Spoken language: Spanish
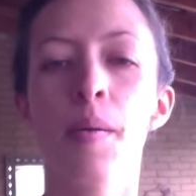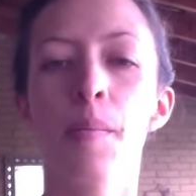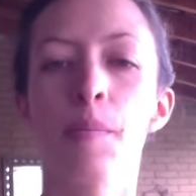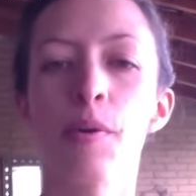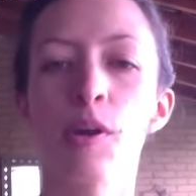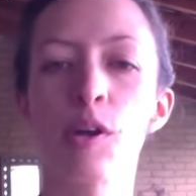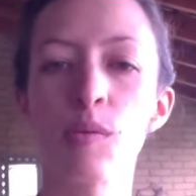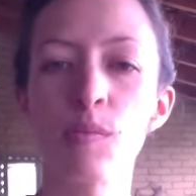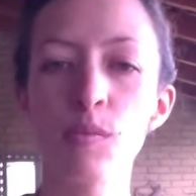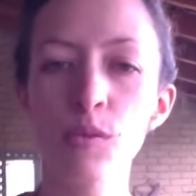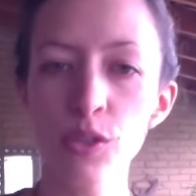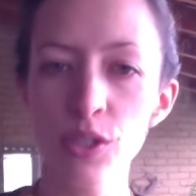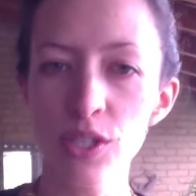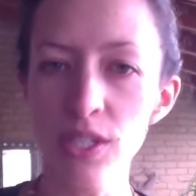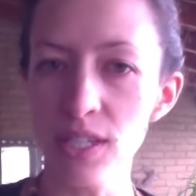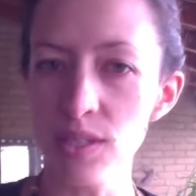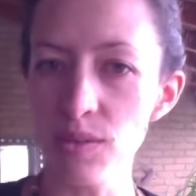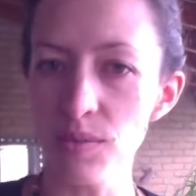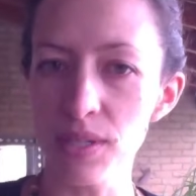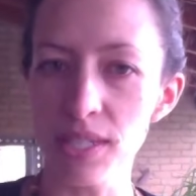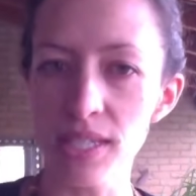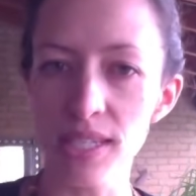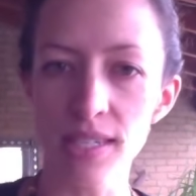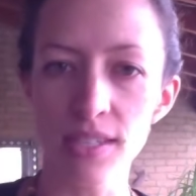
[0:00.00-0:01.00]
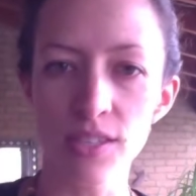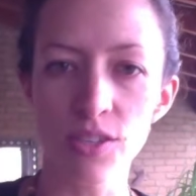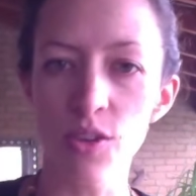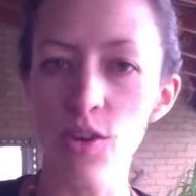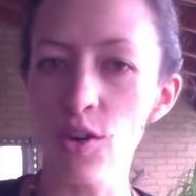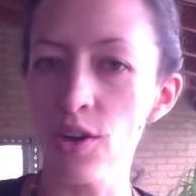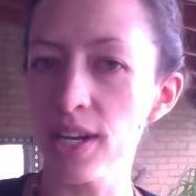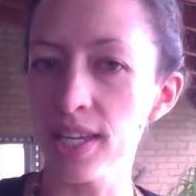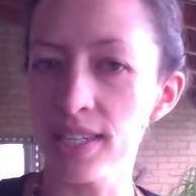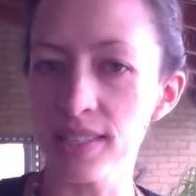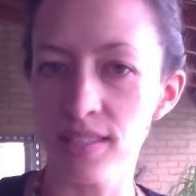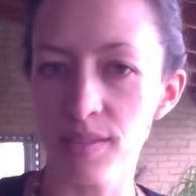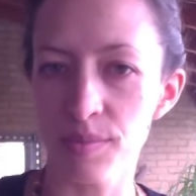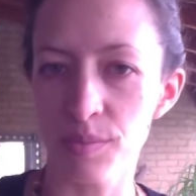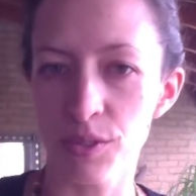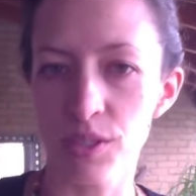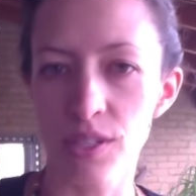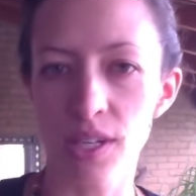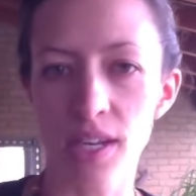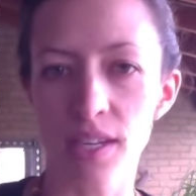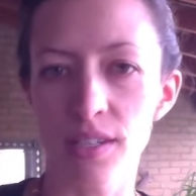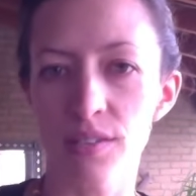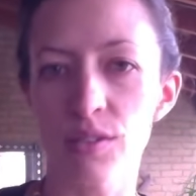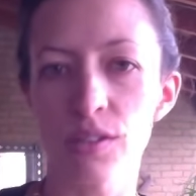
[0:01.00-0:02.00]
Pero muchas veces no le hacemos
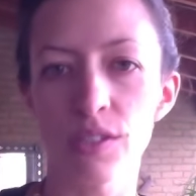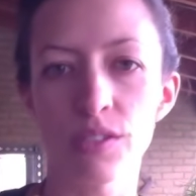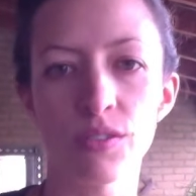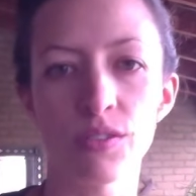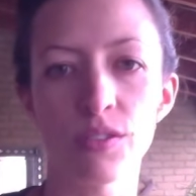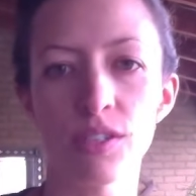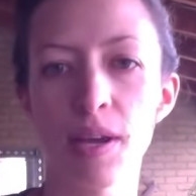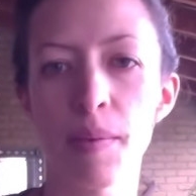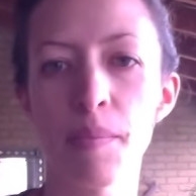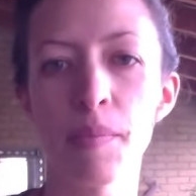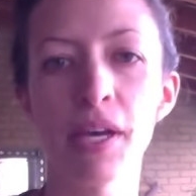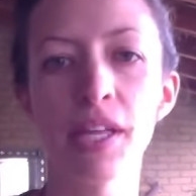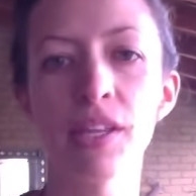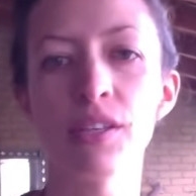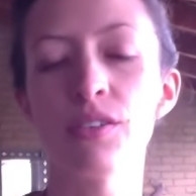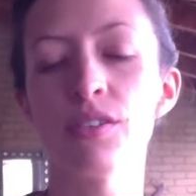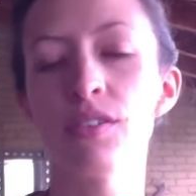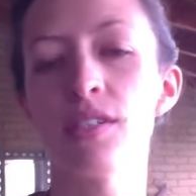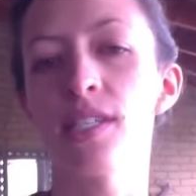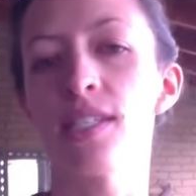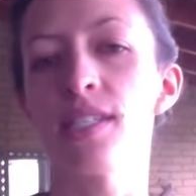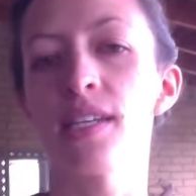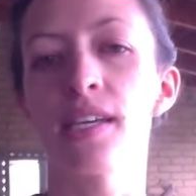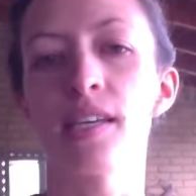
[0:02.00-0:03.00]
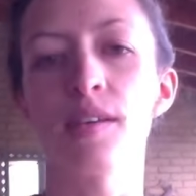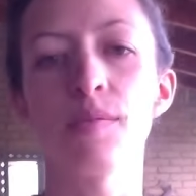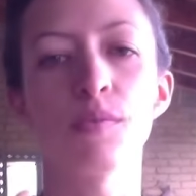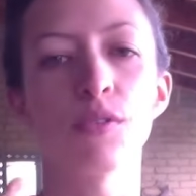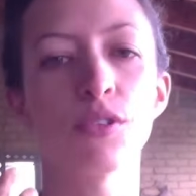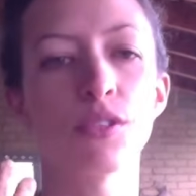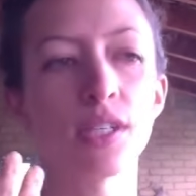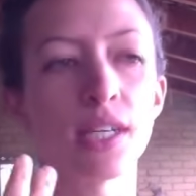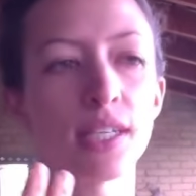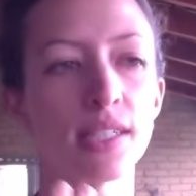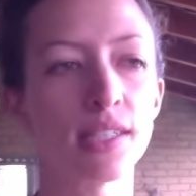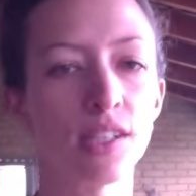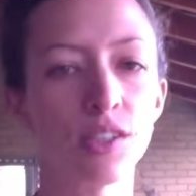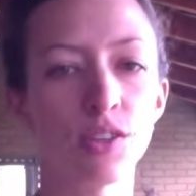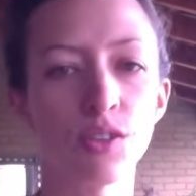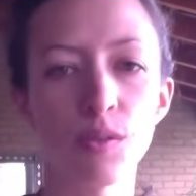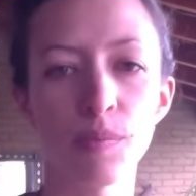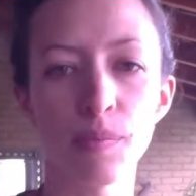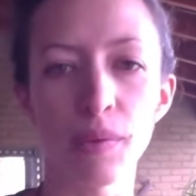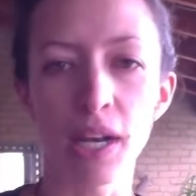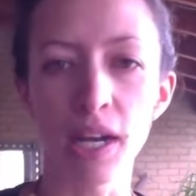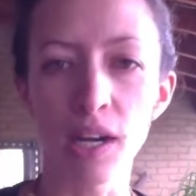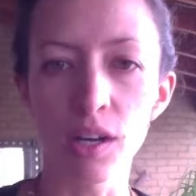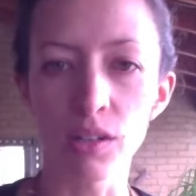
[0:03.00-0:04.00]
caso a esos llamados y seguimos haciendo
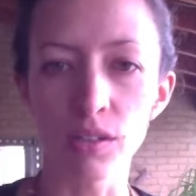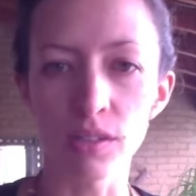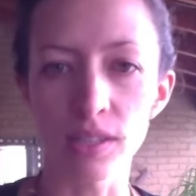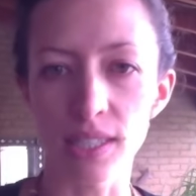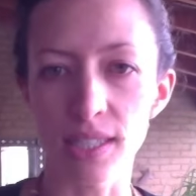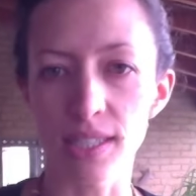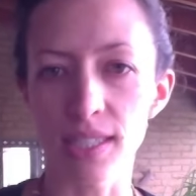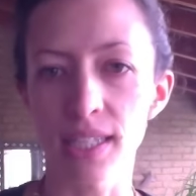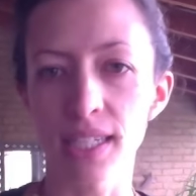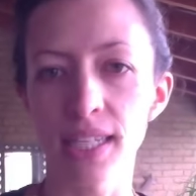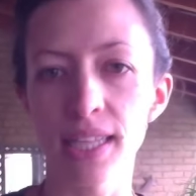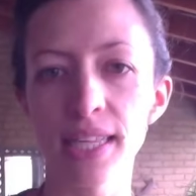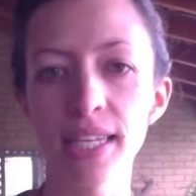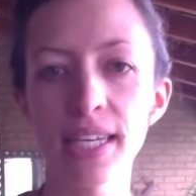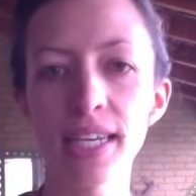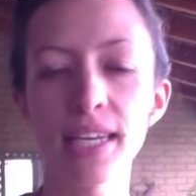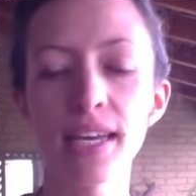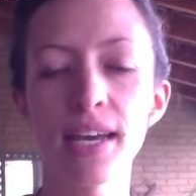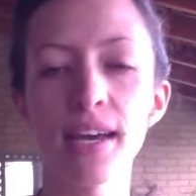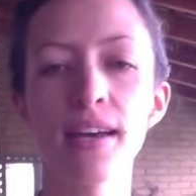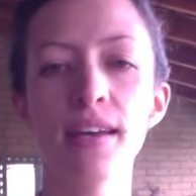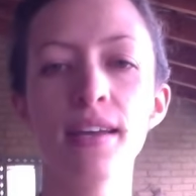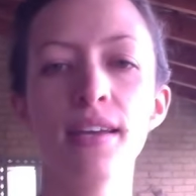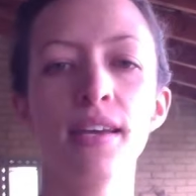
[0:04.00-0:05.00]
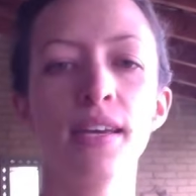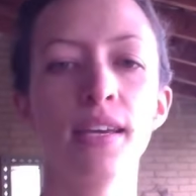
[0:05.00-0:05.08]
mil cosas en el día